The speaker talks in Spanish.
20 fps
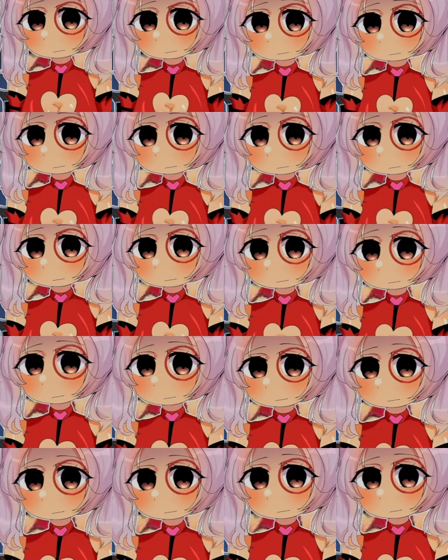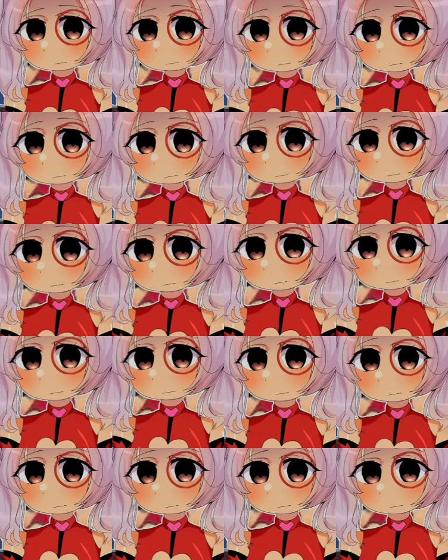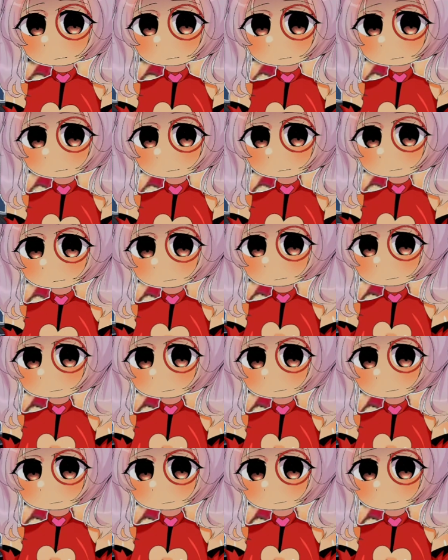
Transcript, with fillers: también quería contarles que hay páginas de Facebook con